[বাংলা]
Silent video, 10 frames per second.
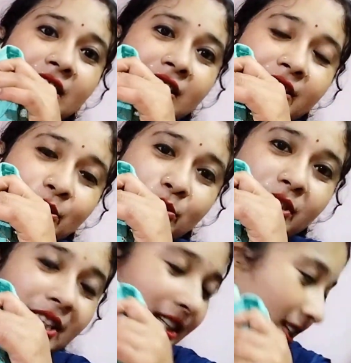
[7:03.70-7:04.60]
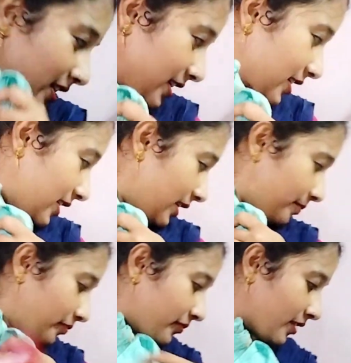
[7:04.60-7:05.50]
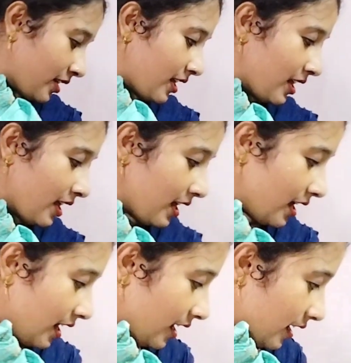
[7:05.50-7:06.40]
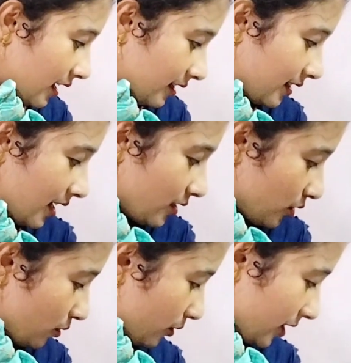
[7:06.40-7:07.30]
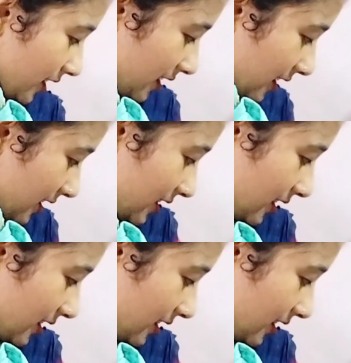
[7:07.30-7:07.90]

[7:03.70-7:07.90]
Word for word: চুড়িদারটা নিয়েছি আর তার সঙ্গে নিয়েছি